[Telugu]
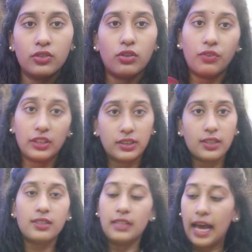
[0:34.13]
సో ఫస్ట్
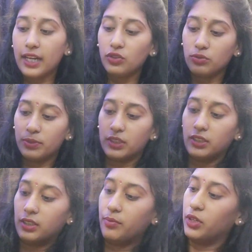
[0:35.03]
అయితే శారీని
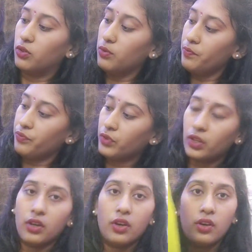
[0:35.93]
చూపించేస్తాం మీకు
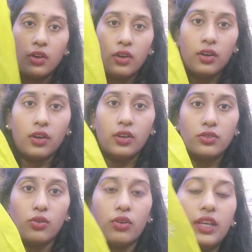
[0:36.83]

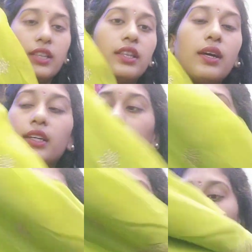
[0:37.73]
సో కింద
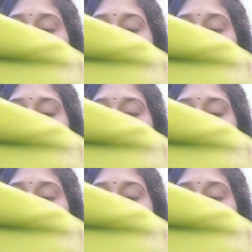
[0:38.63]
అయితే ఇలా